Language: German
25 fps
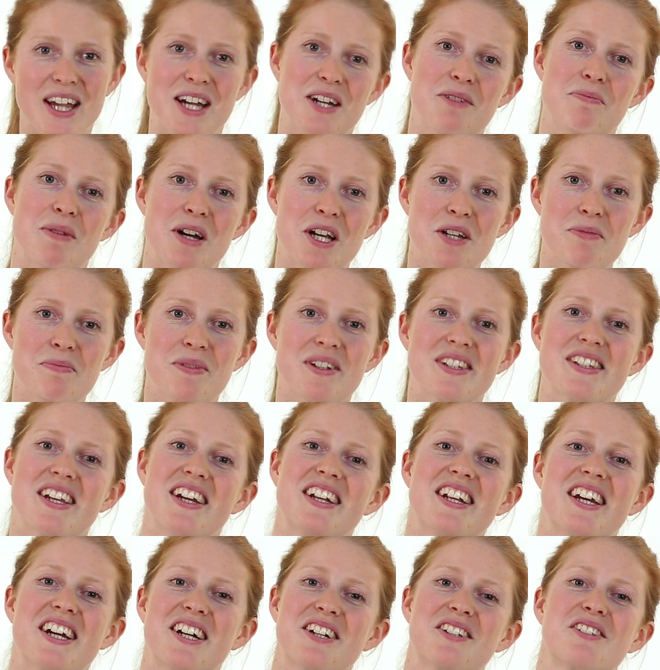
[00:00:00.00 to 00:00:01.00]
Ein Beispiel ist
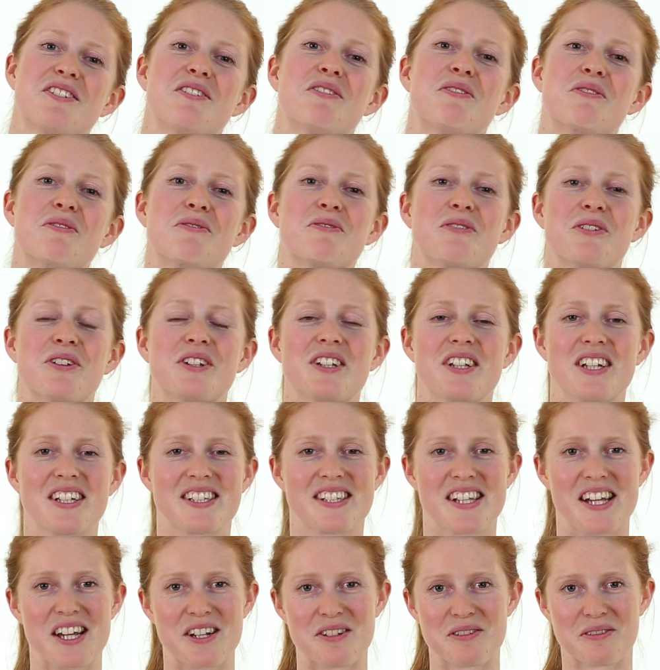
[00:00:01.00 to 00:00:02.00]
eine Aktion von der
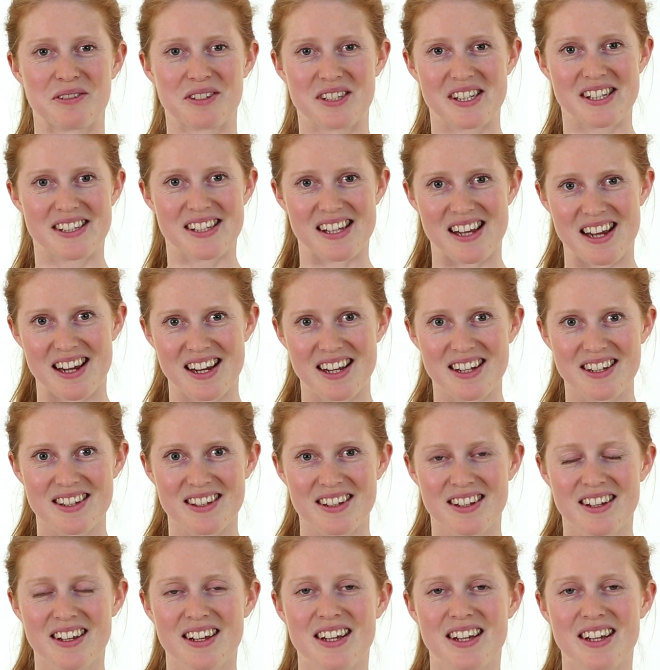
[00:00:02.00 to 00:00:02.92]
Zeitung Die Zeit.